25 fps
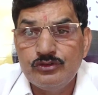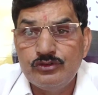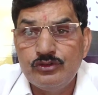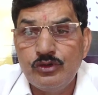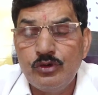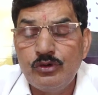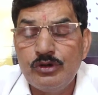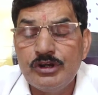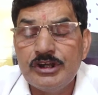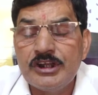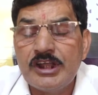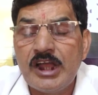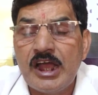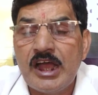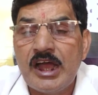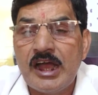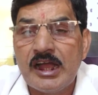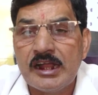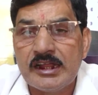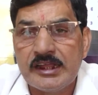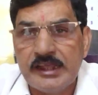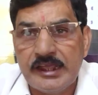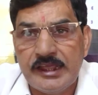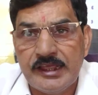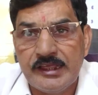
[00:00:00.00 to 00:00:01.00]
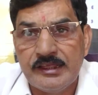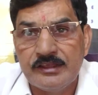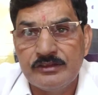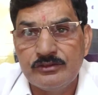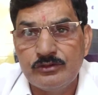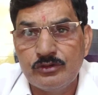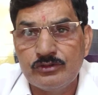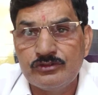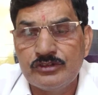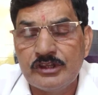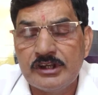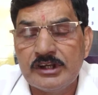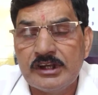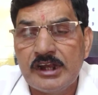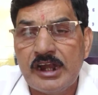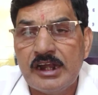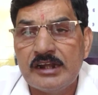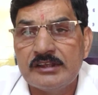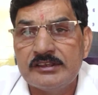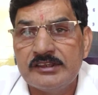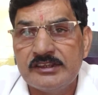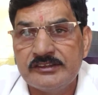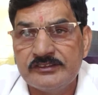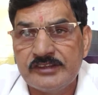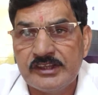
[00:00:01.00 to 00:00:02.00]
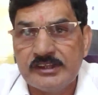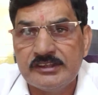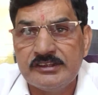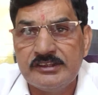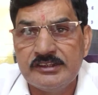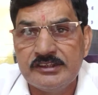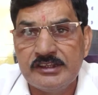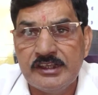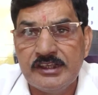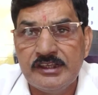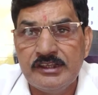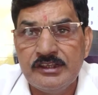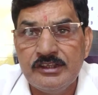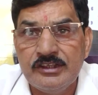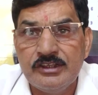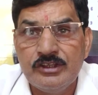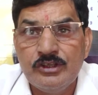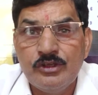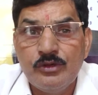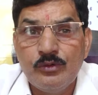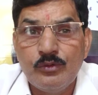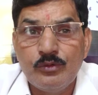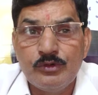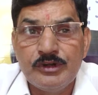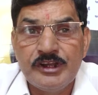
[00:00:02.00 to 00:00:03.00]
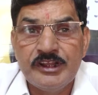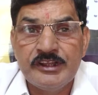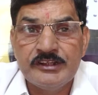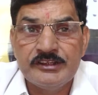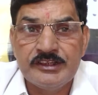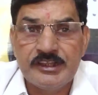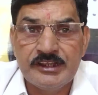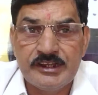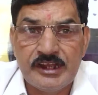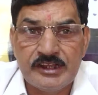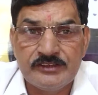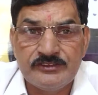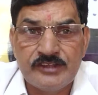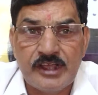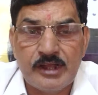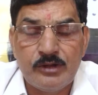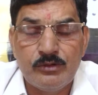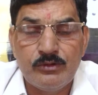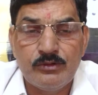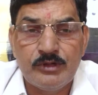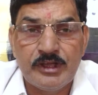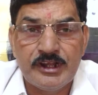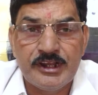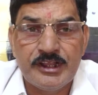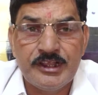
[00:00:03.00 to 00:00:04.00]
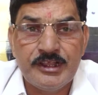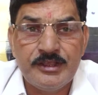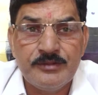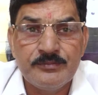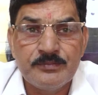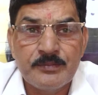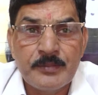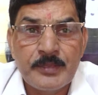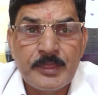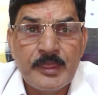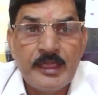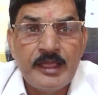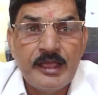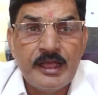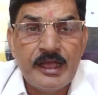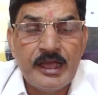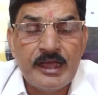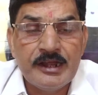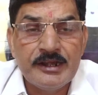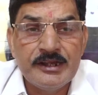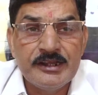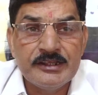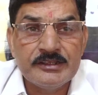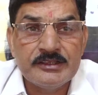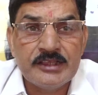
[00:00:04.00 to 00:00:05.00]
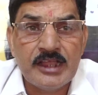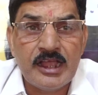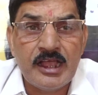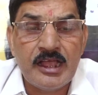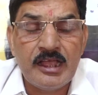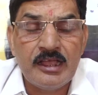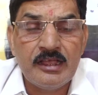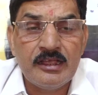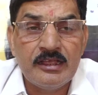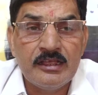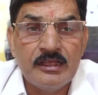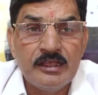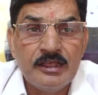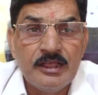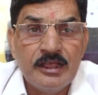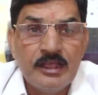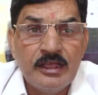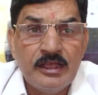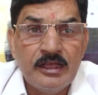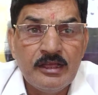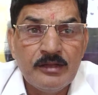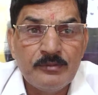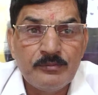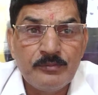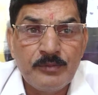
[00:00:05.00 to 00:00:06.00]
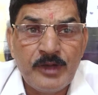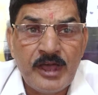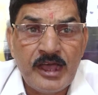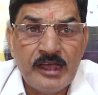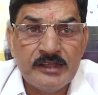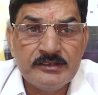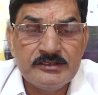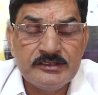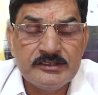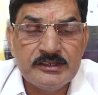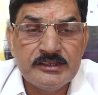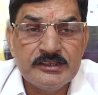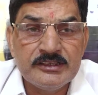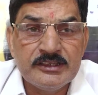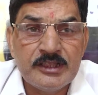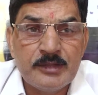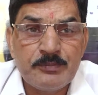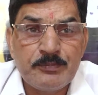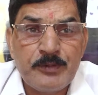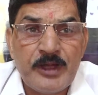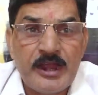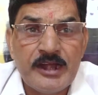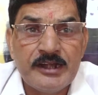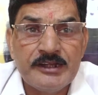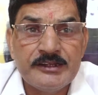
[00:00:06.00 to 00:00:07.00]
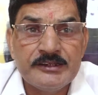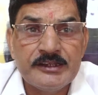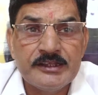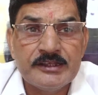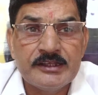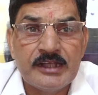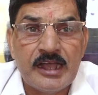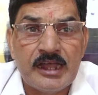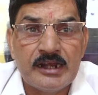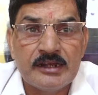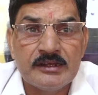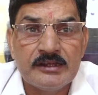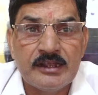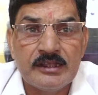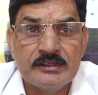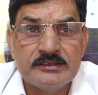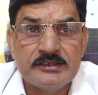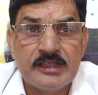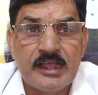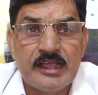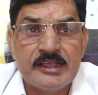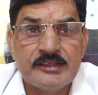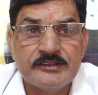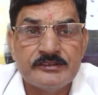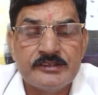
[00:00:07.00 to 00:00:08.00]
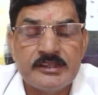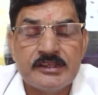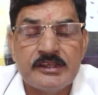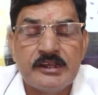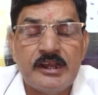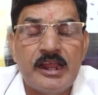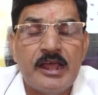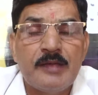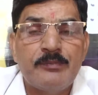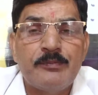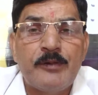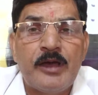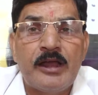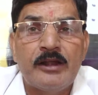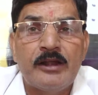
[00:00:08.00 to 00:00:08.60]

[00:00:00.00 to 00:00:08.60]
जो उनका हक है जो सरकार दे सकती है उन्हें देना चालू करें अन्यथा भारतीय जनता पार्टी के कार्यकर्ता इसके खिलाफ